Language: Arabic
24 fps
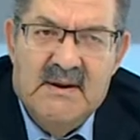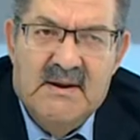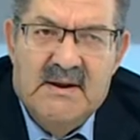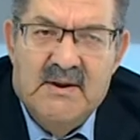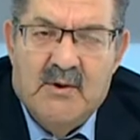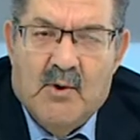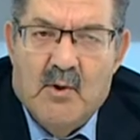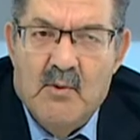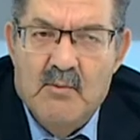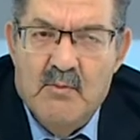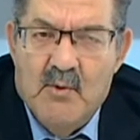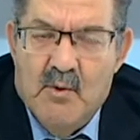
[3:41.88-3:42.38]
اللي
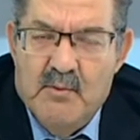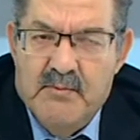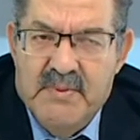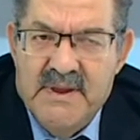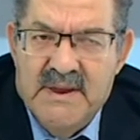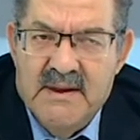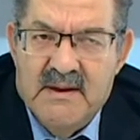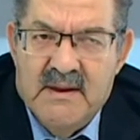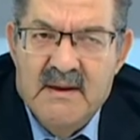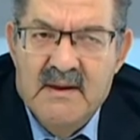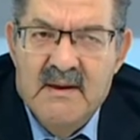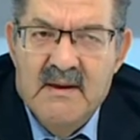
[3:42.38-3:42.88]
يقوموا
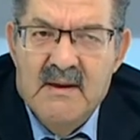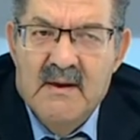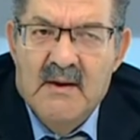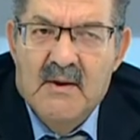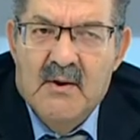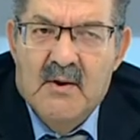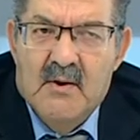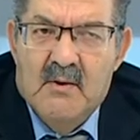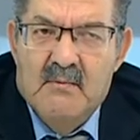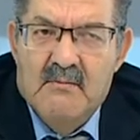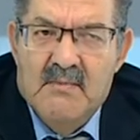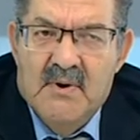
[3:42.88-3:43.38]
به
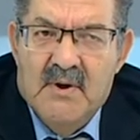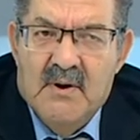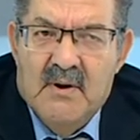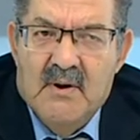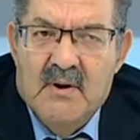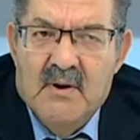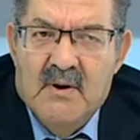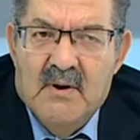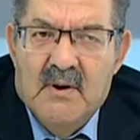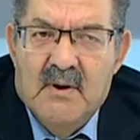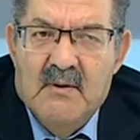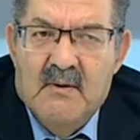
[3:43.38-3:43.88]

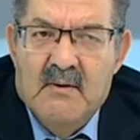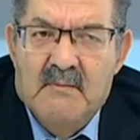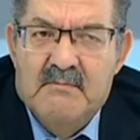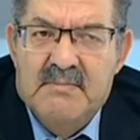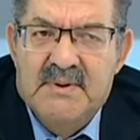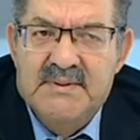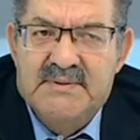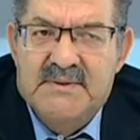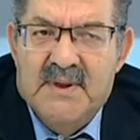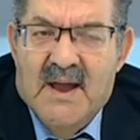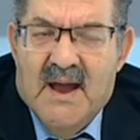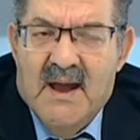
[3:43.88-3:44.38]

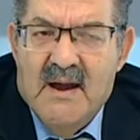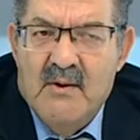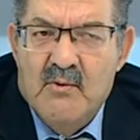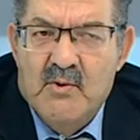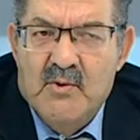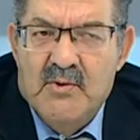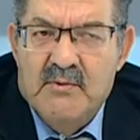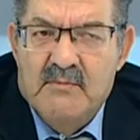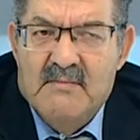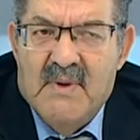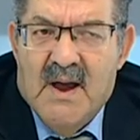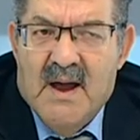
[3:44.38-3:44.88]

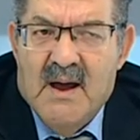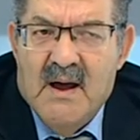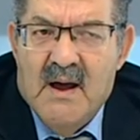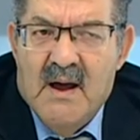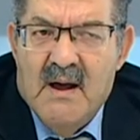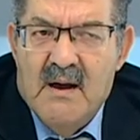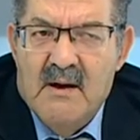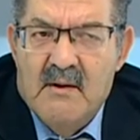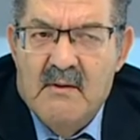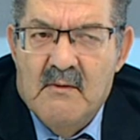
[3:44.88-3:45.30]
بالتعاون مع